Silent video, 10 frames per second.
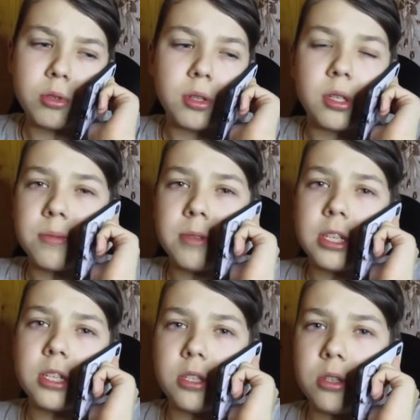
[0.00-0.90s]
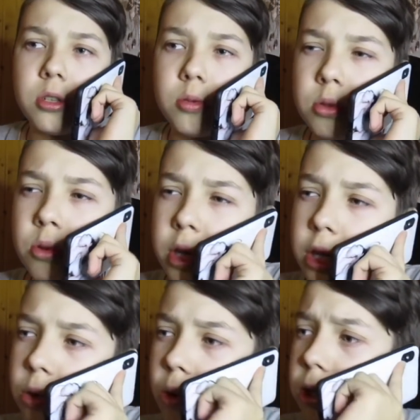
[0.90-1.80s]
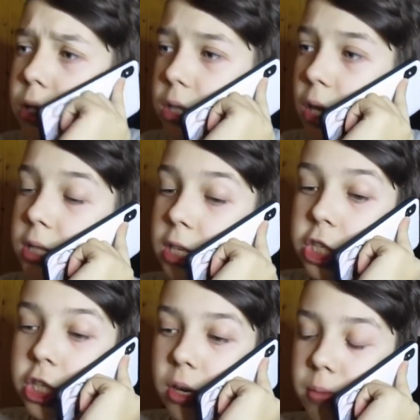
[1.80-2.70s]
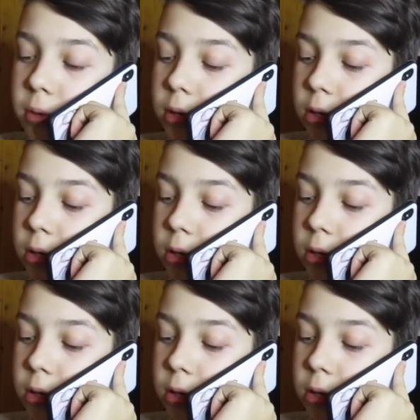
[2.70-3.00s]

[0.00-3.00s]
Изменить или ускорить голос. А зачем?